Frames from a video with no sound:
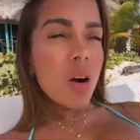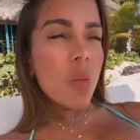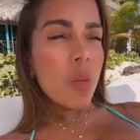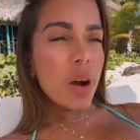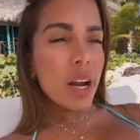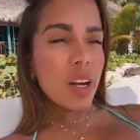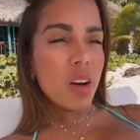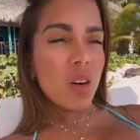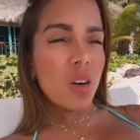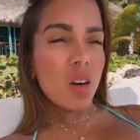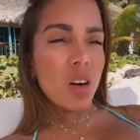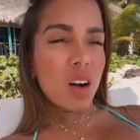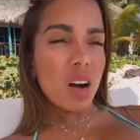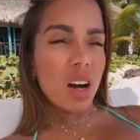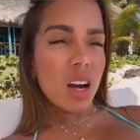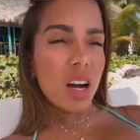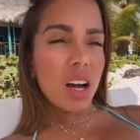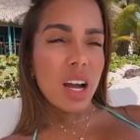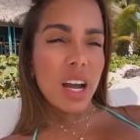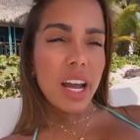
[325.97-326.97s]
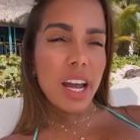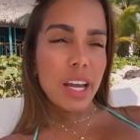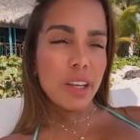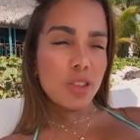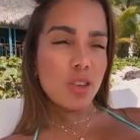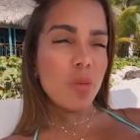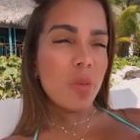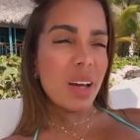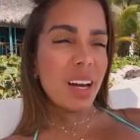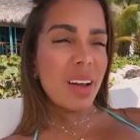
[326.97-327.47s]
bueno,
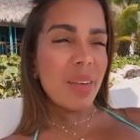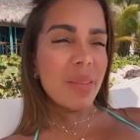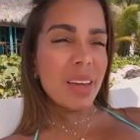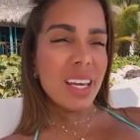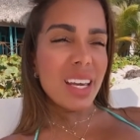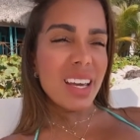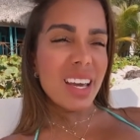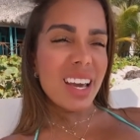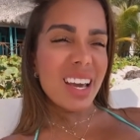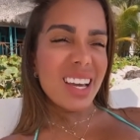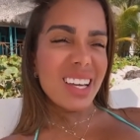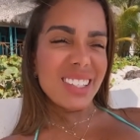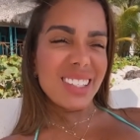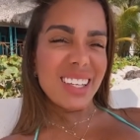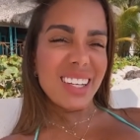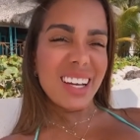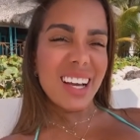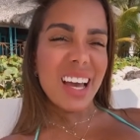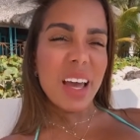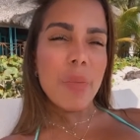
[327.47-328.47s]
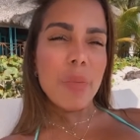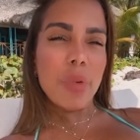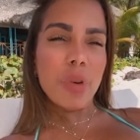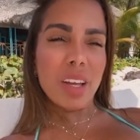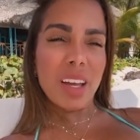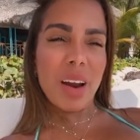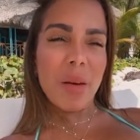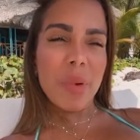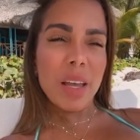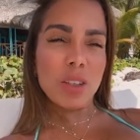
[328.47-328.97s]
esto para mí es cerca de
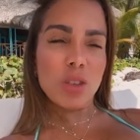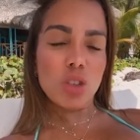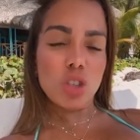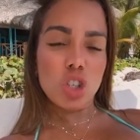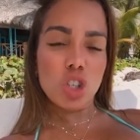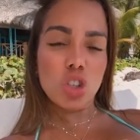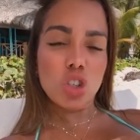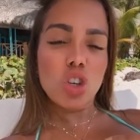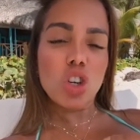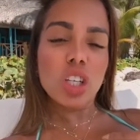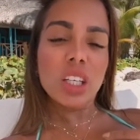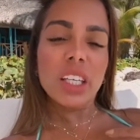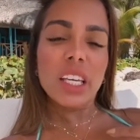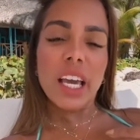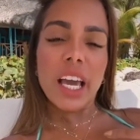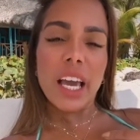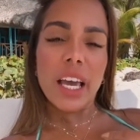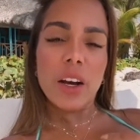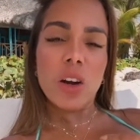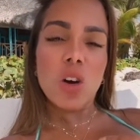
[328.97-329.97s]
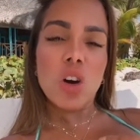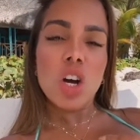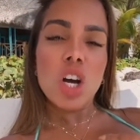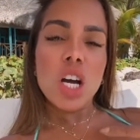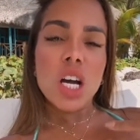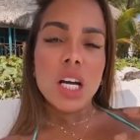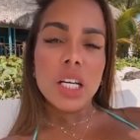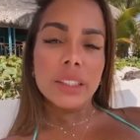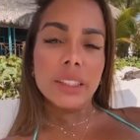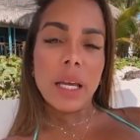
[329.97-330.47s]
empoderamiento. Yo no quiero
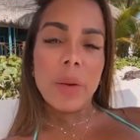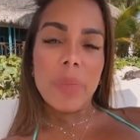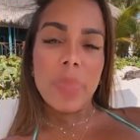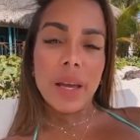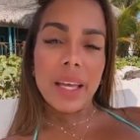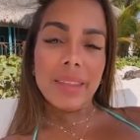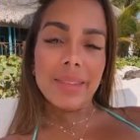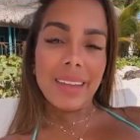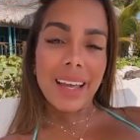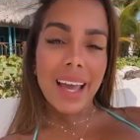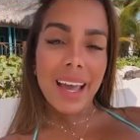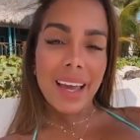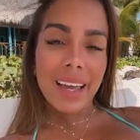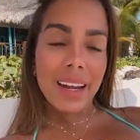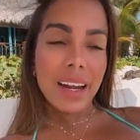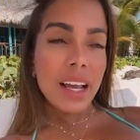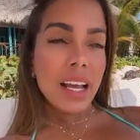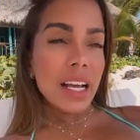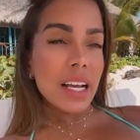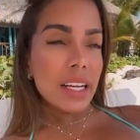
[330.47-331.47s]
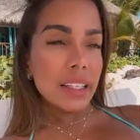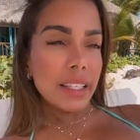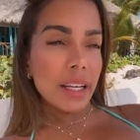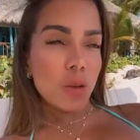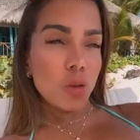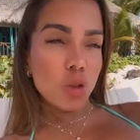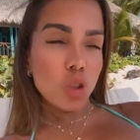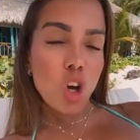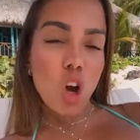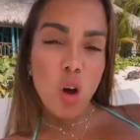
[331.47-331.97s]
depender de
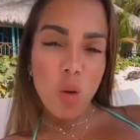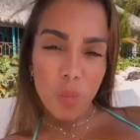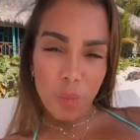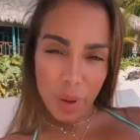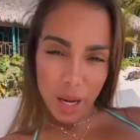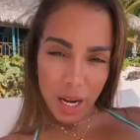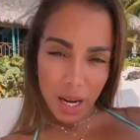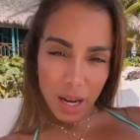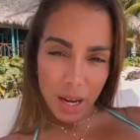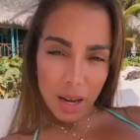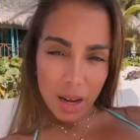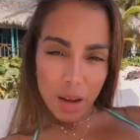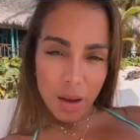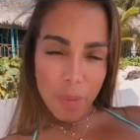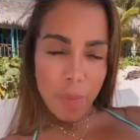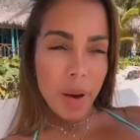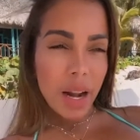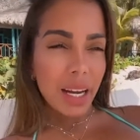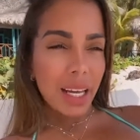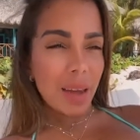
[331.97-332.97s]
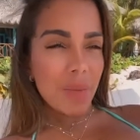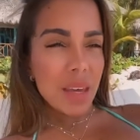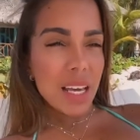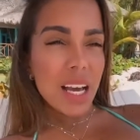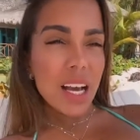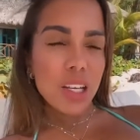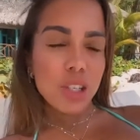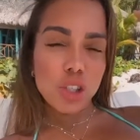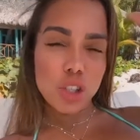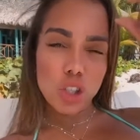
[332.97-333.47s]
un hombre para que mi
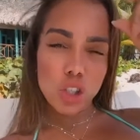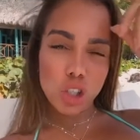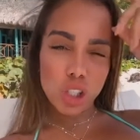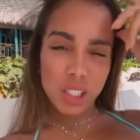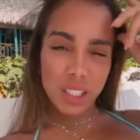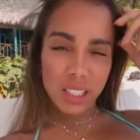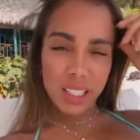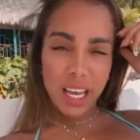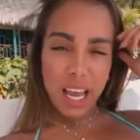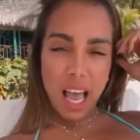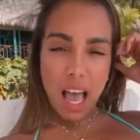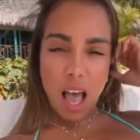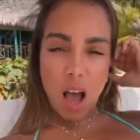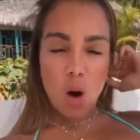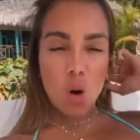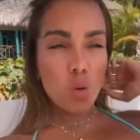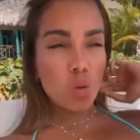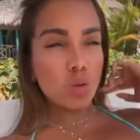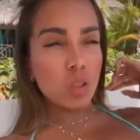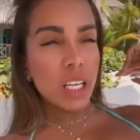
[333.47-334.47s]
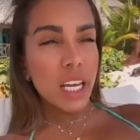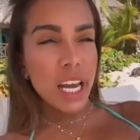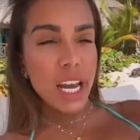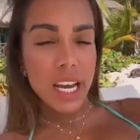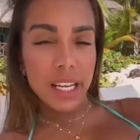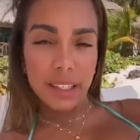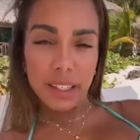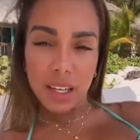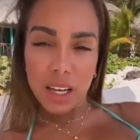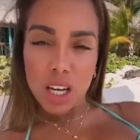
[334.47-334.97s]
canción sea un
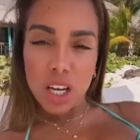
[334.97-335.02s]
hit.